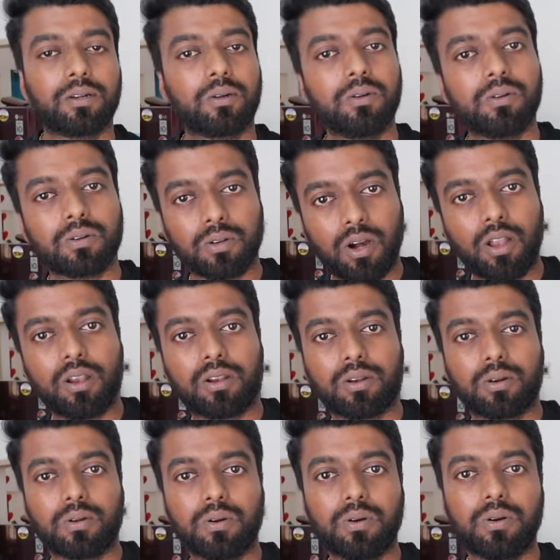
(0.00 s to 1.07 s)
இருக்கும் கால்
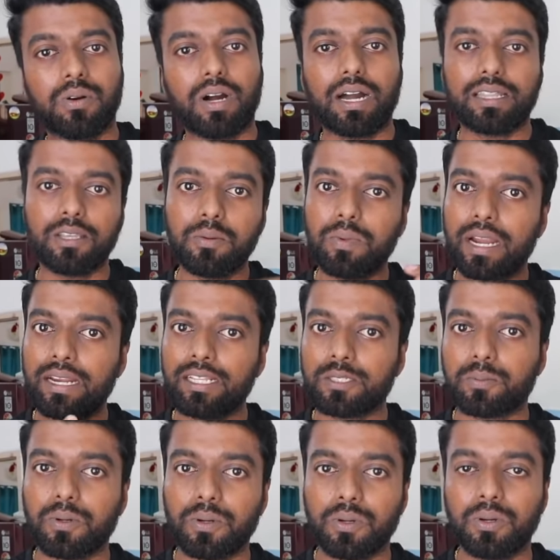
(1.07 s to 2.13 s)
இருக்கும் அதையும் மேனேஜ்
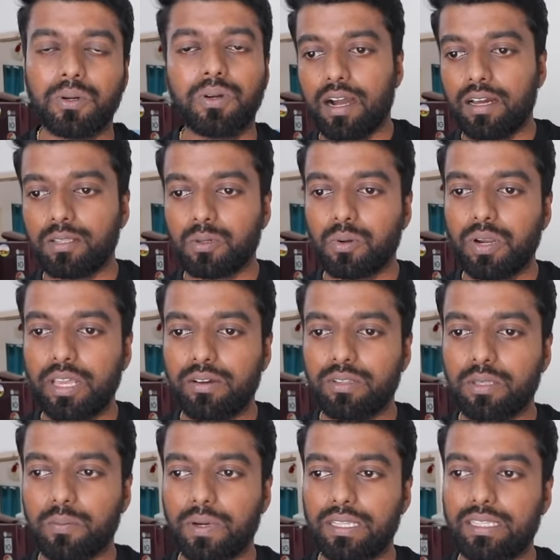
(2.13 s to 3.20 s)
பண்ணோம் அது கூட
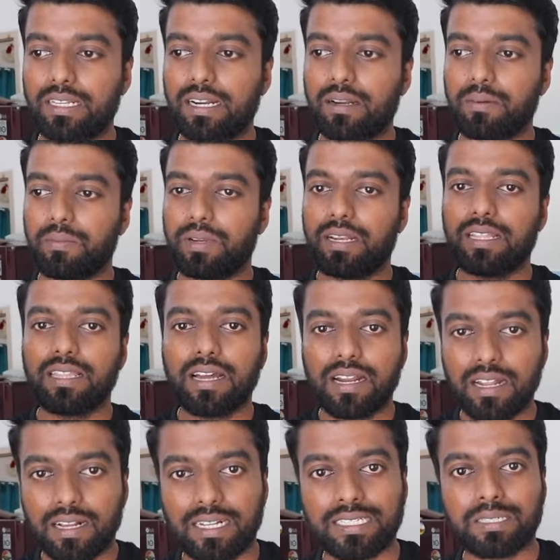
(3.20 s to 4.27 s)
வந்து பார்த்தீங்கன்னா நம்ம
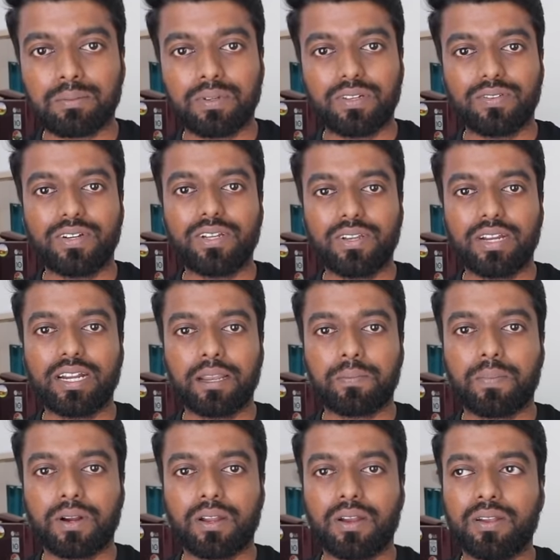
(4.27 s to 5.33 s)
என்னதான் நான் கஷ்டப்பட்டு வீடியோ
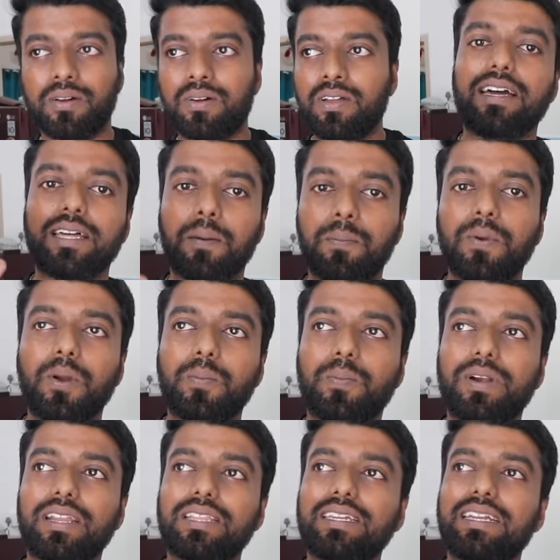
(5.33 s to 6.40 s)
எடிட் பண்ணாலும் அதை அப்லோட்
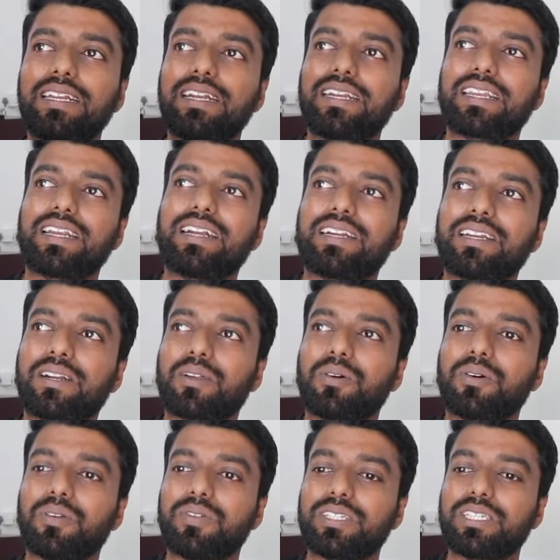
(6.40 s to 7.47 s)
பண்ணுறதுக்கு இன்டர்நெட்டுன்ற
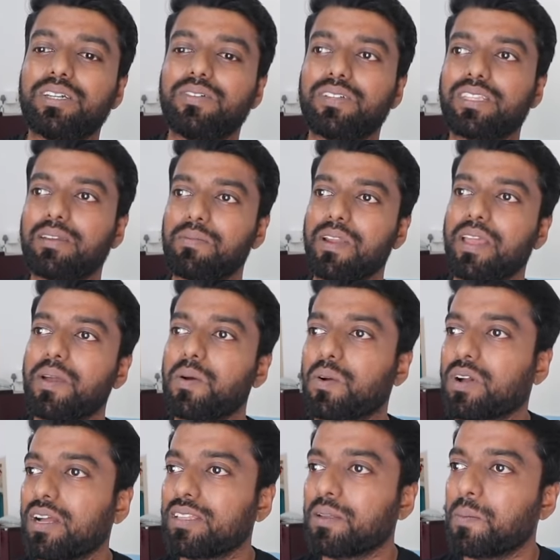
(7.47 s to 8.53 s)
ஒரு விஷயம் வந்து இப்படியே
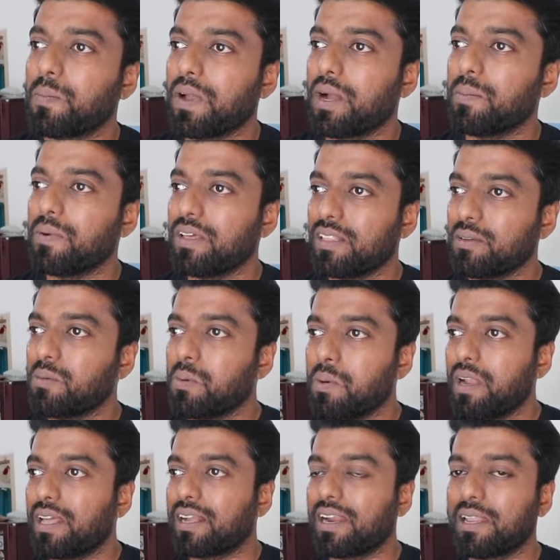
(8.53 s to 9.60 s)
உட்காந்துருப்பேன் அப்படியே அந்த
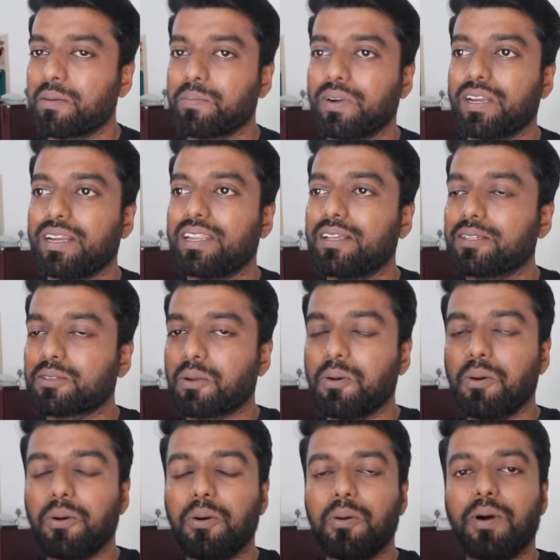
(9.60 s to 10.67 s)
மொபைலை கனெக்ட் பண்ணிட்டு
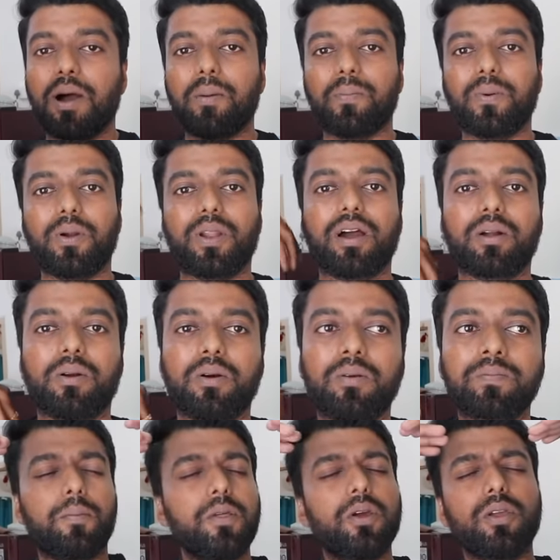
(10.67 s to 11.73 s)
ஸ்லோவாக அப்லோட் ஆகும்
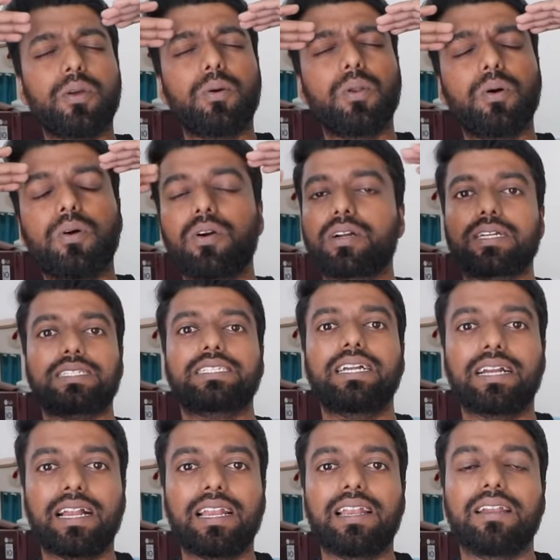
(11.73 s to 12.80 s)
எப்படியோ எவ்வளோ
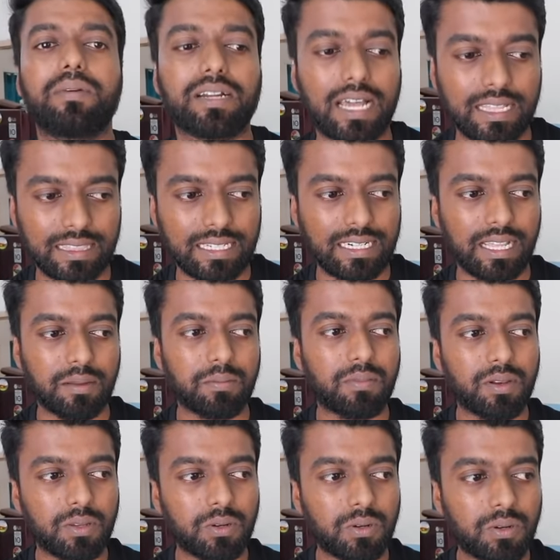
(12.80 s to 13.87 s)
கஷ்டங்கள் பட் அந்த
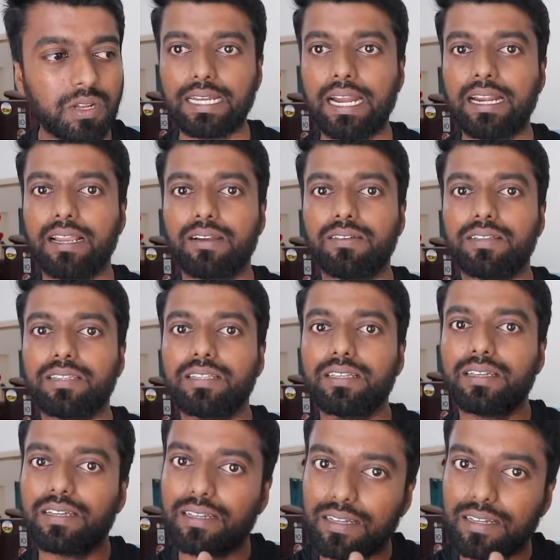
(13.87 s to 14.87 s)
டைம்லையும் சேனல் வந்து